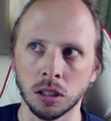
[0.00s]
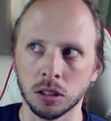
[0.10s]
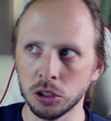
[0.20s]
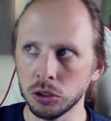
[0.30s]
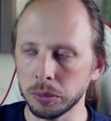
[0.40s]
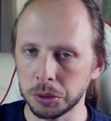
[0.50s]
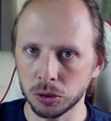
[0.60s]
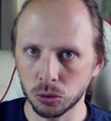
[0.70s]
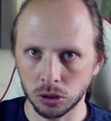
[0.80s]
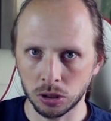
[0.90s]
Для чего вообще
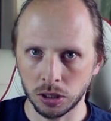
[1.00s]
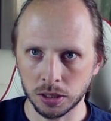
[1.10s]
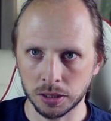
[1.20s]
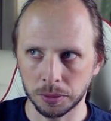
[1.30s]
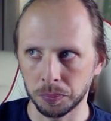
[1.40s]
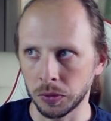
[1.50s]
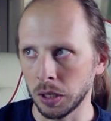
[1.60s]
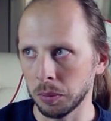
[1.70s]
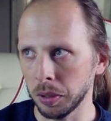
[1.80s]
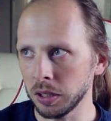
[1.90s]
нужны тесты?
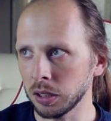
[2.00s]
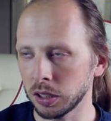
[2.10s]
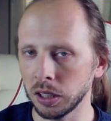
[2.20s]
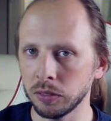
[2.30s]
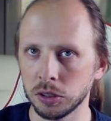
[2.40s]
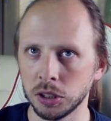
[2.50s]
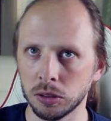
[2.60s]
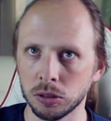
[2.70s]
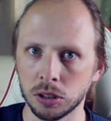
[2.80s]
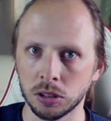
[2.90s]
Понятно, когда вы
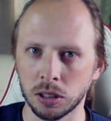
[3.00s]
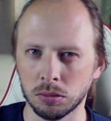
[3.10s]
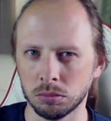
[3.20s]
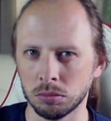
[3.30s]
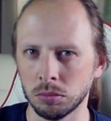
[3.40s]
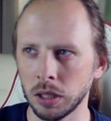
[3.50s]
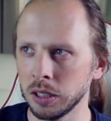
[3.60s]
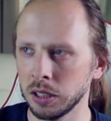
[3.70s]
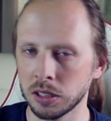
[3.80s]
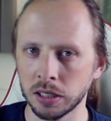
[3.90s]
делаете там
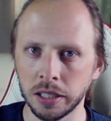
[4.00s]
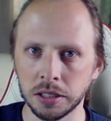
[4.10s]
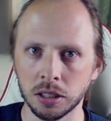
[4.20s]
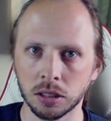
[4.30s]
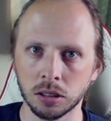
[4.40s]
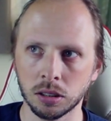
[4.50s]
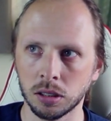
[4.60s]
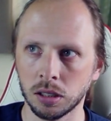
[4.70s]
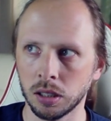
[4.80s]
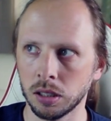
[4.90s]
маленький сайтик
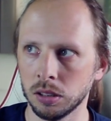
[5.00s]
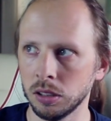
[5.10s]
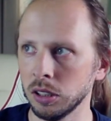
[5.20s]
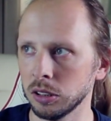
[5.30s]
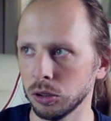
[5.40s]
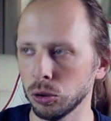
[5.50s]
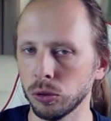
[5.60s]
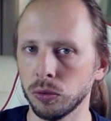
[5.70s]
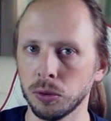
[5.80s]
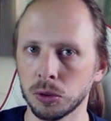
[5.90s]
а, или это
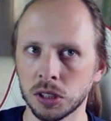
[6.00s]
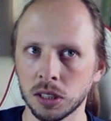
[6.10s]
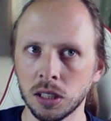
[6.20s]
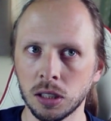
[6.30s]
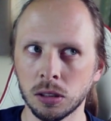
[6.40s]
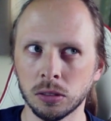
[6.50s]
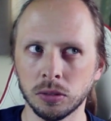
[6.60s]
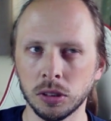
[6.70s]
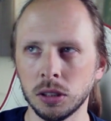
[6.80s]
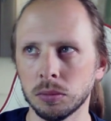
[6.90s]
новый функционал,
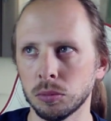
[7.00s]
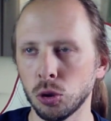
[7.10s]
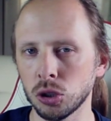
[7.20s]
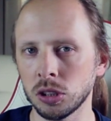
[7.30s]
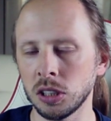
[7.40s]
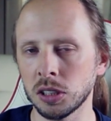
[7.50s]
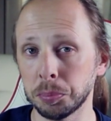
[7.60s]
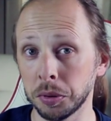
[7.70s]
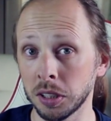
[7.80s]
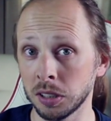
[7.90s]
вы можете
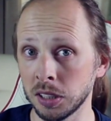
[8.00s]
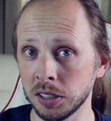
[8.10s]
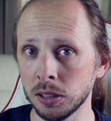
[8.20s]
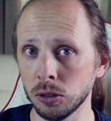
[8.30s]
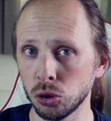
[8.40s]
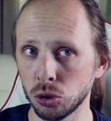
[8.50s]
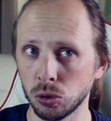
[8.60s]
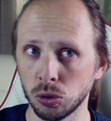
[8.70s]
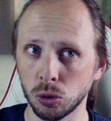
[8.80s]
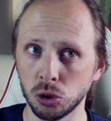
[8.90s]
спрогнозировать с
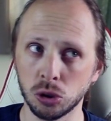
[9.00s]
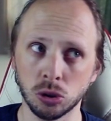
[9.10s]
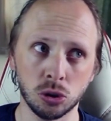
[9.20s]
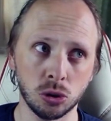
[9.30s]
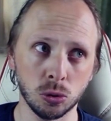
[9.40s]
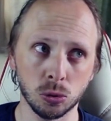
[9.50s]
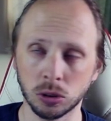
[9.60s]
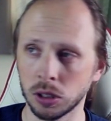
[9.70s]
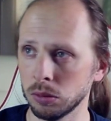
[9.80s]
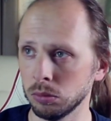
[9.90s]
точностью
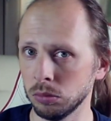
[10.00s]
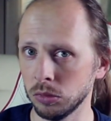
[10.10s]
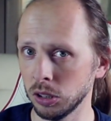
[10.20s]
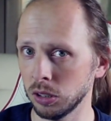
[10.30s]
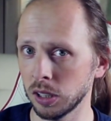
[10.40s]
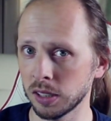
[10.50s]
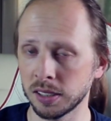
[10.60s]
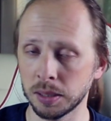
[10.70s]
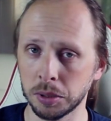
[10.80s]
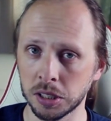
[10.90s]
там не до
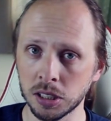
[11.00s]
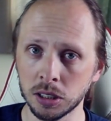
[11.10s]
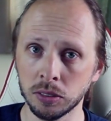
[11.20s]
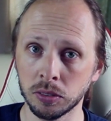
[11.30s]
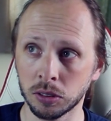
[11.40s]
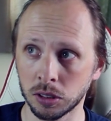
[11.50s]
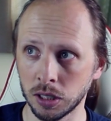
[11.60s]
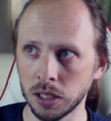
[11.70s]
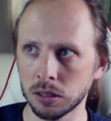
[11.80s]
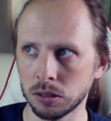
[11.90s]
100%,
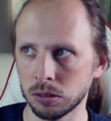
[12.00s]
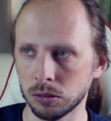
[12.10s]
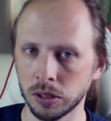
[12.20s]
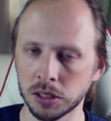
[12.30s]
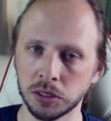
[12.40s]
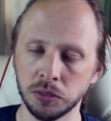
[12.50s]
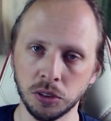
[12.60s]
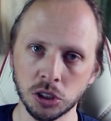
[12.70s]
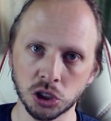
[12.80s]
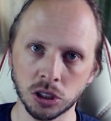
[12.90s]
как ваша
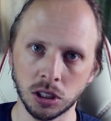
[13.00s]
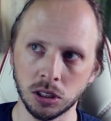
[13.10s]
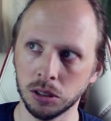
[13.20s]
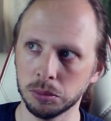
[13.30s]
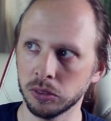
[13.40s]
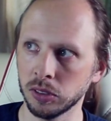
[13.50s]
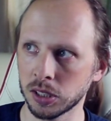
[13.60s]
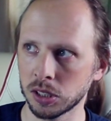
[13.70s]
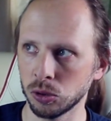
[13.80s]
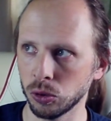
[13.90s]
фишка, либо
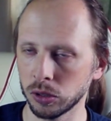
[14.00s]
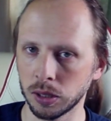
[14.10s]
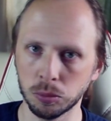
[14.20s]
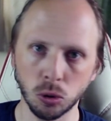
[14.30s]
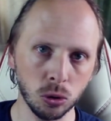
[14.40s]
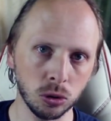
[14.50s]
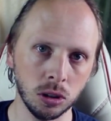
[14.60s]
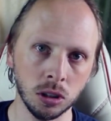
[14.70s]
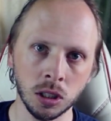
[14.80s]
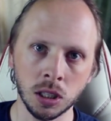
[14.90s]
ваш новый там
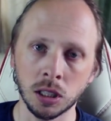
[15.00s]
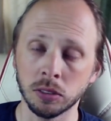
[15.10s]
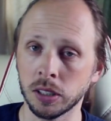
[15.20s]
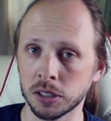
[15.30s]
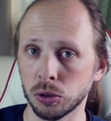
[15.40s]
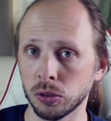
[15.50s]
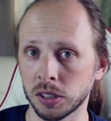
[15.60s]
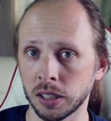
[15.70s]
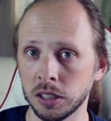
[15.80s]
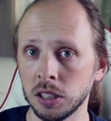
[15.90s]
модуль, ваша новая
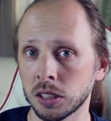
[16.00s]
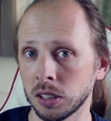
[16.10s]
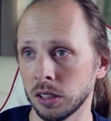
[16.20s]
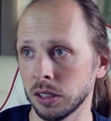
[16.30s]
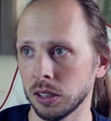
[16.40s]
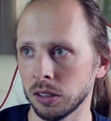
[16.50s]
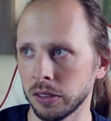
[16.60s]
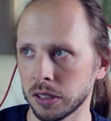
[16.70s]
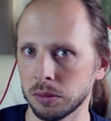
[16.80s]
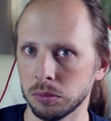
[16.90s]
страничка на
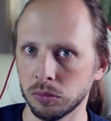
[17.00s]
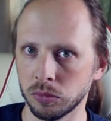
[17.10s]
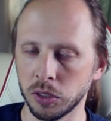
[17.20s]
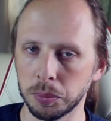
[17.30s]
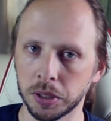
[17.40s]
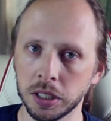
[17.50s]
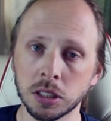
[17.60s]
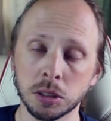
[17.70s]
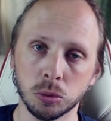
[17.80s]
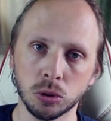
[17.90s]
вашем
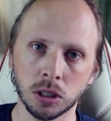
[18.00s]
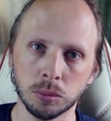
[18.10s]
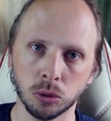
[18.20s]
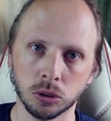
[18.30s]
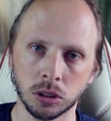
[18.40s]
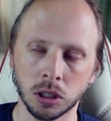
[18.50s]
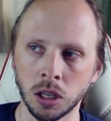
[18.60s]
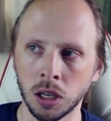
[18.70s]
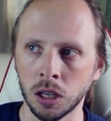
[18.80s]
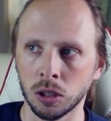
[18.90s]
веб-проекте будет работать.
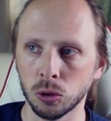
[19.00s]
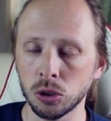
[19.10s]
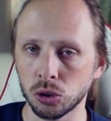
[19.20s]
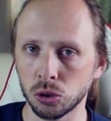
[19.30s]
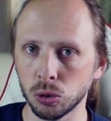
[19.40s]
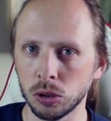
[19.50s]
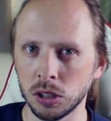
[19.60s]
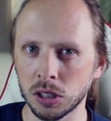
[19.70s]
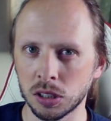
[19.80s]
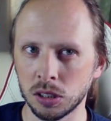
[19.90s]
То есть, что
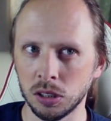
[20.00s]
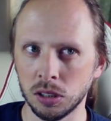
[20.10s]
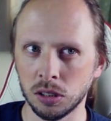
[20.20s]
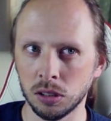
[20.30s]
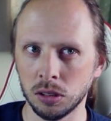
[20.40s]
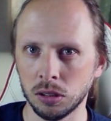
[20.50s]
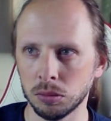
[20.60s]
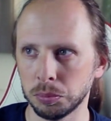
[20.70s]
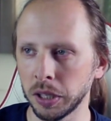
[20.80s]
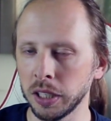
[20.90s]

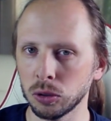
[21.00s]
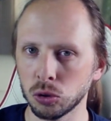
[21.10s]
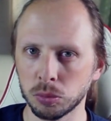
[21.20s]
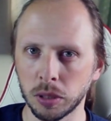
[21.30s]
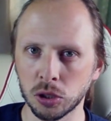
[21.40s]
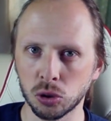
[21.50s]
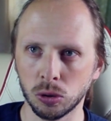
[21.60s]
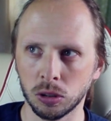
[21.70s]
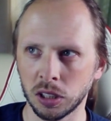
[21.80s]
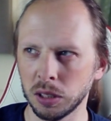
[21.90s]
если проект уже
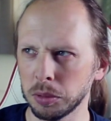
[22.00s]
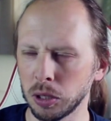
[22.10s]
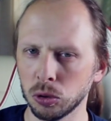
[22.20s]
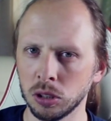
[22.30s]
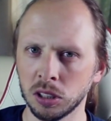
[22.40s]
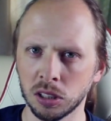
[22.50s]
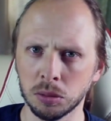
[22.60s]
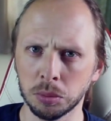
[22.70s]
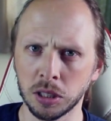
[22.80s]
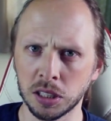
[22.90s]
большой, хотя бы какой-то
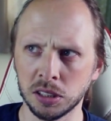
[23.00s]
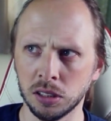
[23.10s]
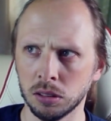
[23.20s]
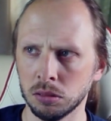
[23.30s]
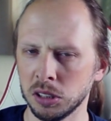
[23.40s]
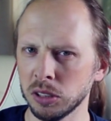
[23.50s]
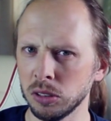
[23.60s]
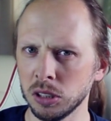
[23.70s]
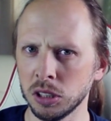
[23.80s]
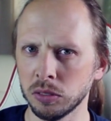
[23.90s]
интернет-магазин,
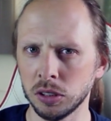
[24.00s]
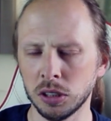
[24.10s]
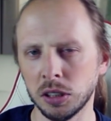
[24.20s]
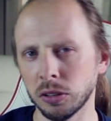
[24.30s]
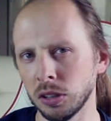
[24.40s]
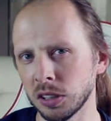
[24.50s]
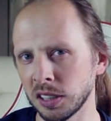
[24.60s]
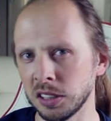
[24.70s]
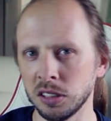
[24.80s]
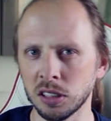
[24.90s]
делали не вы, делали
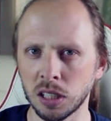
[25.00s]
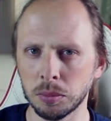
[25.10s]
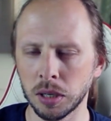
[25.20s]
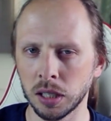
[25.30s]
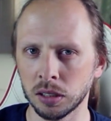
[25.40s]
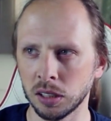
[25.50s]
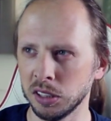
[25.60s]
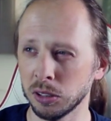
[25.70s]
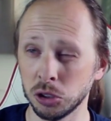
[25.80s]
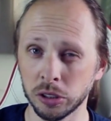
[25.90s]
соседняя команда,
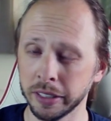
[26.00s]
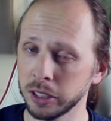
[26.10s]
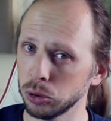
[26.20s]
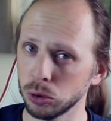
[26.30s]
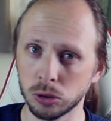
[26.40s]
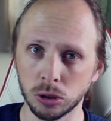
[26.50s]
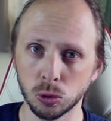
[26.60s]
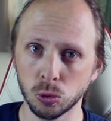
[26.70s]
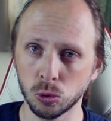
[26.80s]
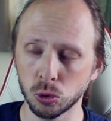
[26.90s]
делал человек, который
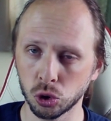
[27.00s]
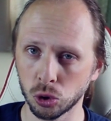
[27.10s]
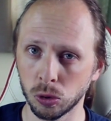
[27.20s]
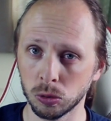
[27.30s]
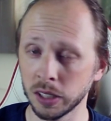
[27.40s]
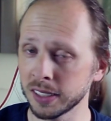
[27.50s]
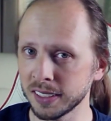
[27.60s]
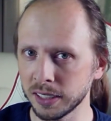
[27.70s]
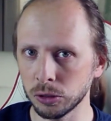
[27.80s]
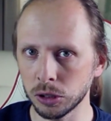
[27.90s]
ушел, даже
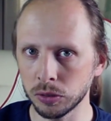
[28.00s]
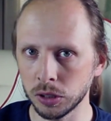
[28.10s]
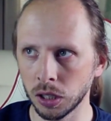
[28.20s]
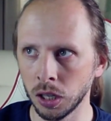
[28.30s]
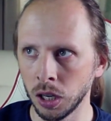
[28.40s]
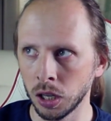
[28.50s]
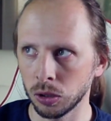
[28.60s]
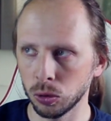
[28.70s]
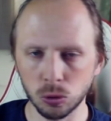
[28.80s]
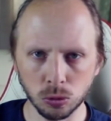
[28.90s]
делали вы,
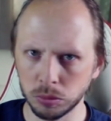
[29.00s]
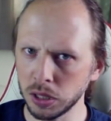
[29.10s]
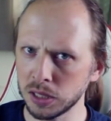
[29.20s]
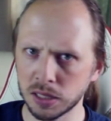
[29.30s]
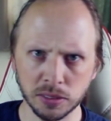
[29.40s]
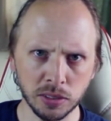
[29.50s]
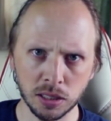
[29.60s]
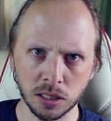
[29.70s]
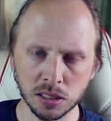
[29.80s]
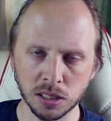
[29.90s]
ну, месяц-два
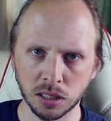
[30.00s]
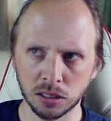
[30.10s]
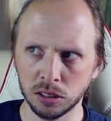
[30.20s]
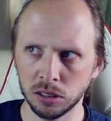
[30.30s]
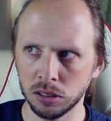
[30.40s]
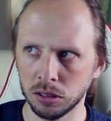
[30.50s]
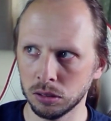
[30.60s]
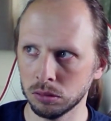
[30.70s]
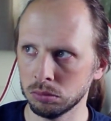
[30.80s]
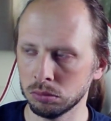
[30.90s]
назад,
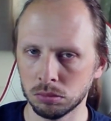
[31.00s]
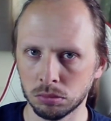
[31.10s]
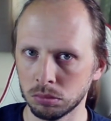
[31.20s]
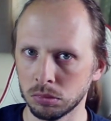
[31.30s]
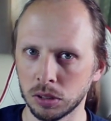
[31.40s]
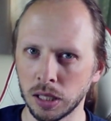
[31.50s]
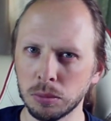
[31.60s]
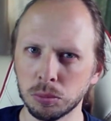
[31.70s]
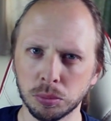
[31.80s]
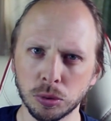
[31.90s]
и
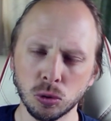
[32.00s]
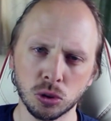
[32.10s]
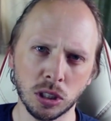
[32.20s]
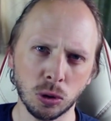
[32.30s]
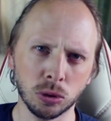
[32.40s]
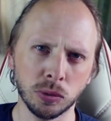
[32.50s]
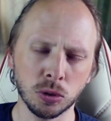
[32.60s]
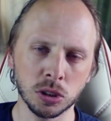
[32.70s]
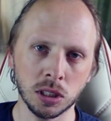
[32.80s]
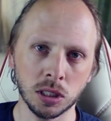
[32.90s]
там был уже какой-то
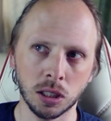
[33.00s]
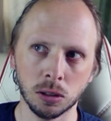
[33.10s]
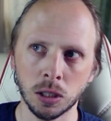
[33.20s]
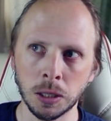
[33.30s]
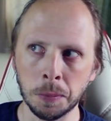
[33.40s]
функционал.